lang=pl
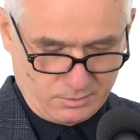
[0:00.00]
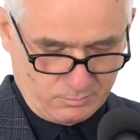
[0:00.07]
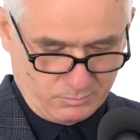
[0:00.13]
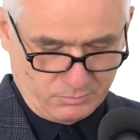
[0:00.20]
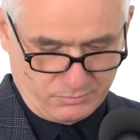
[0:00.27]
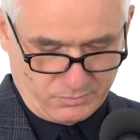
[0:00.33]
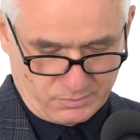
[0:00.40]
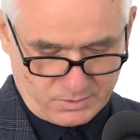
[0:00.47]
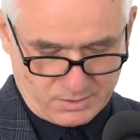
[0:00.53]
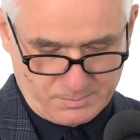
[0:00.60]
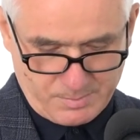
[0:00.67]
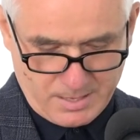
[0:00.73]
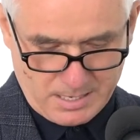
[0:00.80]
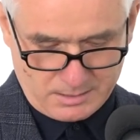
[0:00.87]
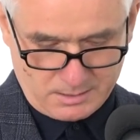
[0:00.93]
go, mówiąc:
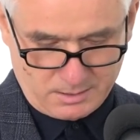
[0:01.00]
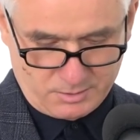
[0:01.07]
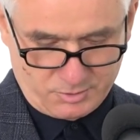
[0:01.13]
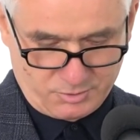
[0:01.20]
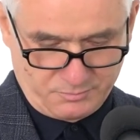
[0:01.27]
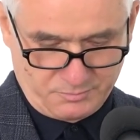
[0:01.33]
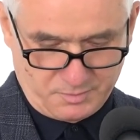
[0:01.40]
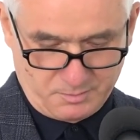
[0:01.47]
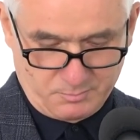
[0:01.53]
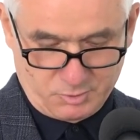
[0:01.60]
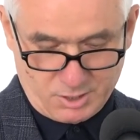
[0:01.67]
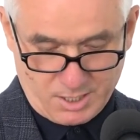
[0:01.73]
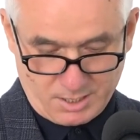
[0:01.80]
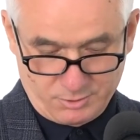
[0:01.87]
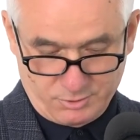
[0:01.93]
Panie, czy w tym
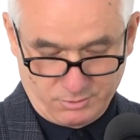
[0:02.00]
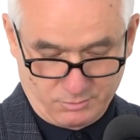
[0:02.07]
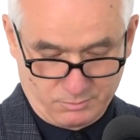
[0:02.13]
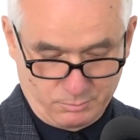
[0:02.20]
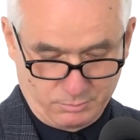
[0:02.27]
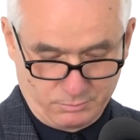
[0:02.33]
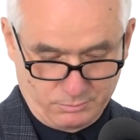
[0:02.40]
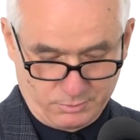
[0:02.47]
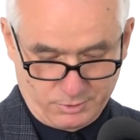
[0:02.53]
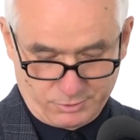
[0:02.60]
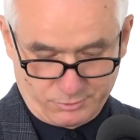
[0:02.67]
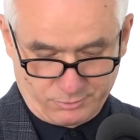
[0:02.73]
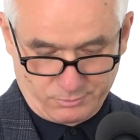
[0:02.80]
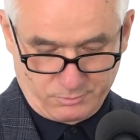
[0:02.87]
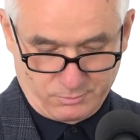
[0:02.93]
czasie
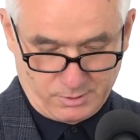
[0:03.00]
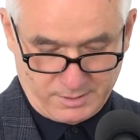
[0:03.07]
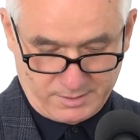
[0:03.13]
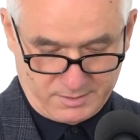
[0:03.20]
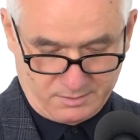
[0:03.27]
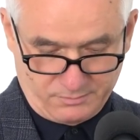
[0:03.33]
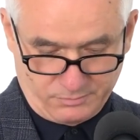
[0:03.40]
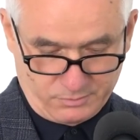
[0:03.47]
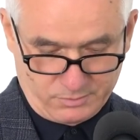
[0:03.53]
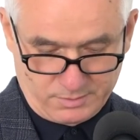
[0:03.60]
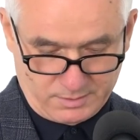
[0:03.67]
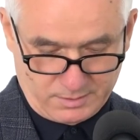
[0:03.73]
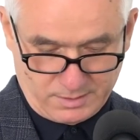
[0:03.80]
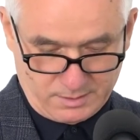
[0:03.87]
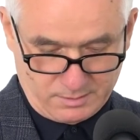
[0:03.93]
odbudujesz królestwo
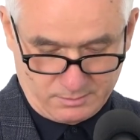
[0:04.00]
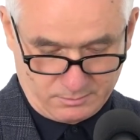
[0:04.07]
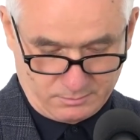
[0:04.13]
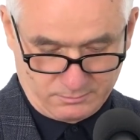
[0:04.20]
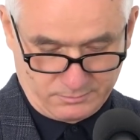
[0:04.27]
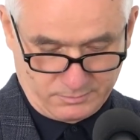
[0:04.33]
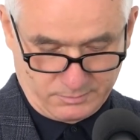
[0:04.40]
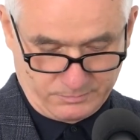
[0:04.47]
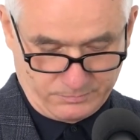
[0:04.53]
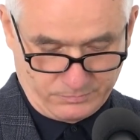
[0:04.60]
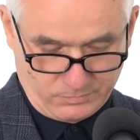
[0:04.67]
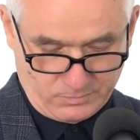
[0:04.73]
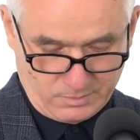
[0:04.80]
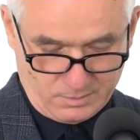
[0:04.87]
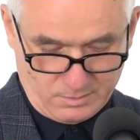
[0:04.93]
Izraelowi?
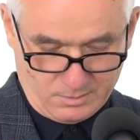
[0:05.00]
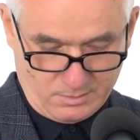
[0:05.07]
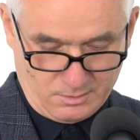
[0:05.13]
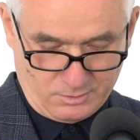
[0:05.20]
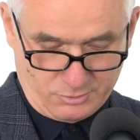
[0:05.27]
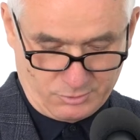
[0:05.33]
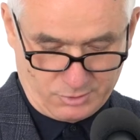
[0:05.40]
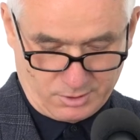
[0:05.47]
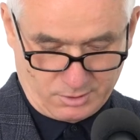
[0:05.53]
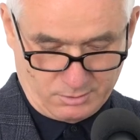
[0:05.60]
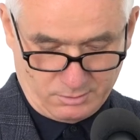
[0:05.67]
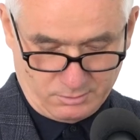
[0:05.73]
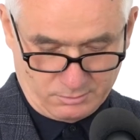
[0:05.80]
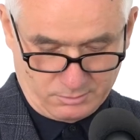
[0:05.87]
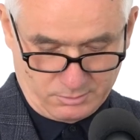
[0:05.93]
Rzekł
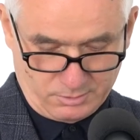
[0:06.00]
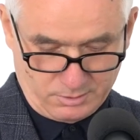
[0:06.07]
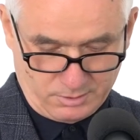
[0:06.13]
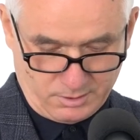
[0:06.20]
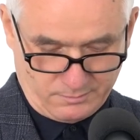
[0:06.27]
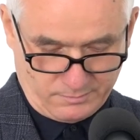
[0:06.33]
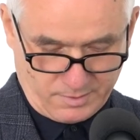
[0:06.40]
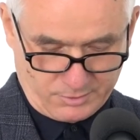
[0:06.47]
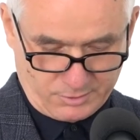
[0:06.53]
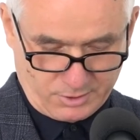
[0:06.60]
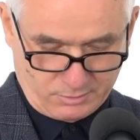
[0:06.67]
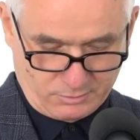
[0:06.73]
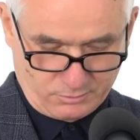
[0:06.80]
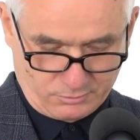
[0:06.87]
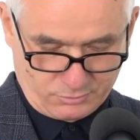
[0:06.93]
do nich: Nie
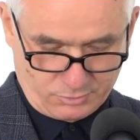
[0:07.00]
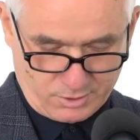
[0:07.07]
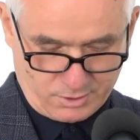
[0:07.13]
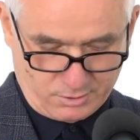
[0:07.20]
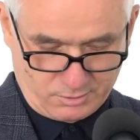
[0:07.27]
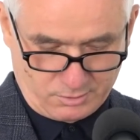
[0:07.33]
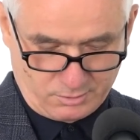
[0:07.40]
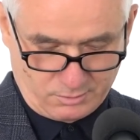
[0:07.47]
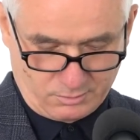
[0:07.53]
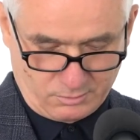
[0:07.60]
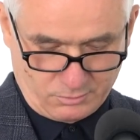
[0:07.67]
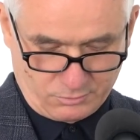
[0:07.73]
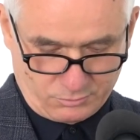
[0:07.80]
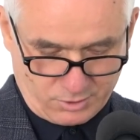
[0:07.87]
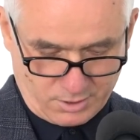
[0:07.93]
wasza to rzecz,
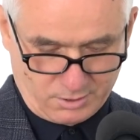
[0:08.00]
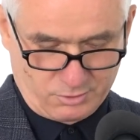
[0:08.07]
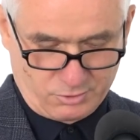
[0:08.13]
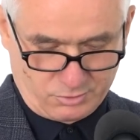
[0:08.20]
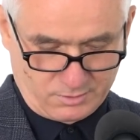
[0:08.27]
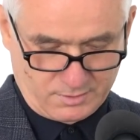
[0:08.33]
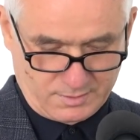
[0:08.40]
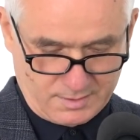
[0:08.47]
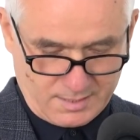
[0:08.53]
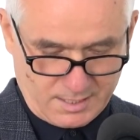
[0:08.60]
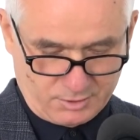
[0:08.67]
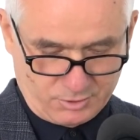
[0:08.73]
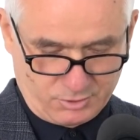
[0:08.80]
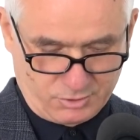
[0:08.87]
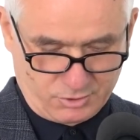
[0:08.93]
to rzecz
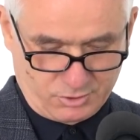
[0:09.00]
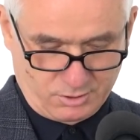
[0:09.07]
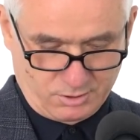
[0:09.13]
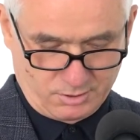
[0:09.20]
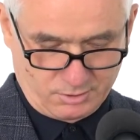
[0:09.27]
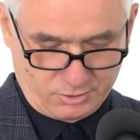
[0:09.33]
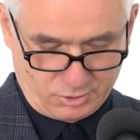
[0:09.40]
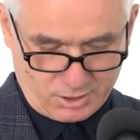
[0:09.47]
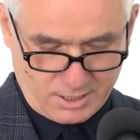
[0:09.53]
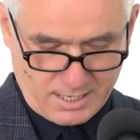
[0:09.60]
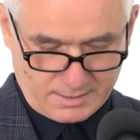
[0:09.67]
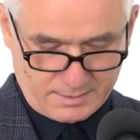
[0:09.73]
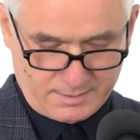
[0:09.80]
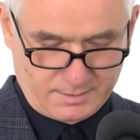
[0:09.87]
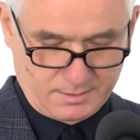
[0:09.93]
znać
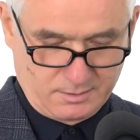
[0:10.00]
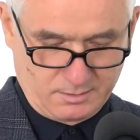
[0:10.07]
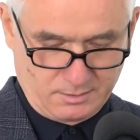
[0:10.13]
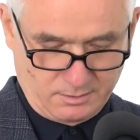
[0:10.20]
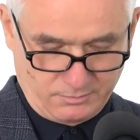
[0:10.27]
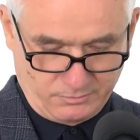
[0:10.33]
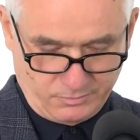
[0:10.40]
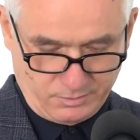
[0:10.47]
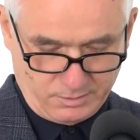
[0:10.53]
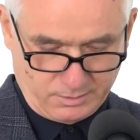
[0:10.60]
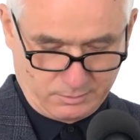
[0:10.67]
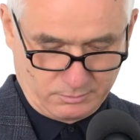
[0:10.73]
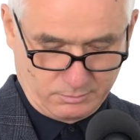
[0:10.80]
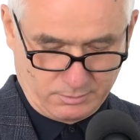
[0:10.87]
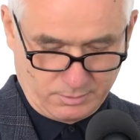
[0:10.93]
czasy i
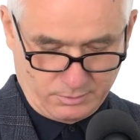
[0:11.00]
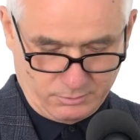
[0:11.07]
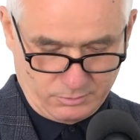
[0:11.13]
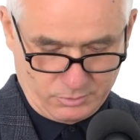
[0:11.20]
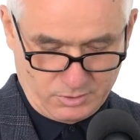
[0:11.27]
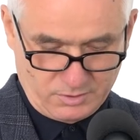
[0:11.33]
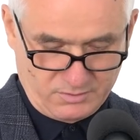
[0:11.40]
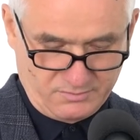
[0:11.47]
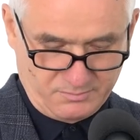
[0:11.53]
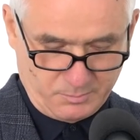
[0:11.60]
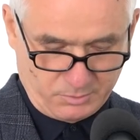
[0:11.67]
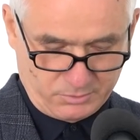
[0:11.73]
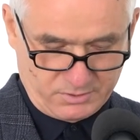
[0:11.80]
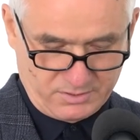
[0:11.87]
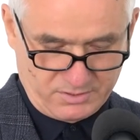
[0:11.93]
chwile, które ojciec w
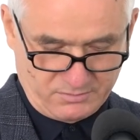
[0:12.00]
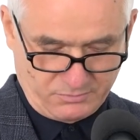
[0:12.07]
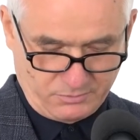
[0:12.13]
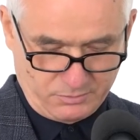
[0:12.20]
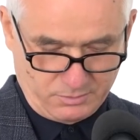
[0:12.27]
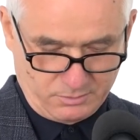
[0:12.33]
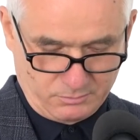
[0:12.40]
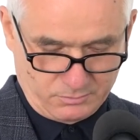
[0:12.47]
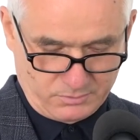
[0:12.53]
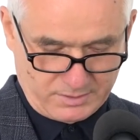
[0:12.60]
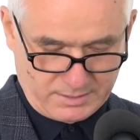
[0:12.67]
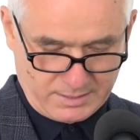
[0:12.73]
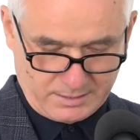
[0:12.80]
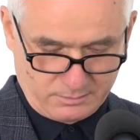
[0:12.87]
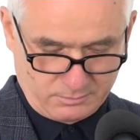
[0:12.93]
mocy swojej
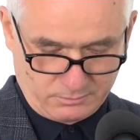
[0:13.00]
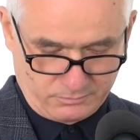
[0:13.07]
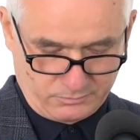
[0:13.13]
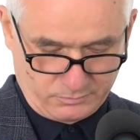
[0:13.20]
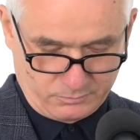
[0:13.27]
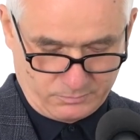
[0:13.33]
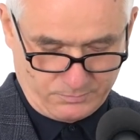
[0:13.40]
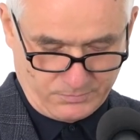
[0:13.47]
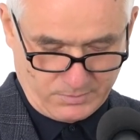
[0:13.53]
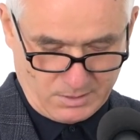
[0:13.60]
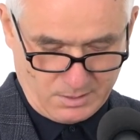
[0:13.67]
ustanowił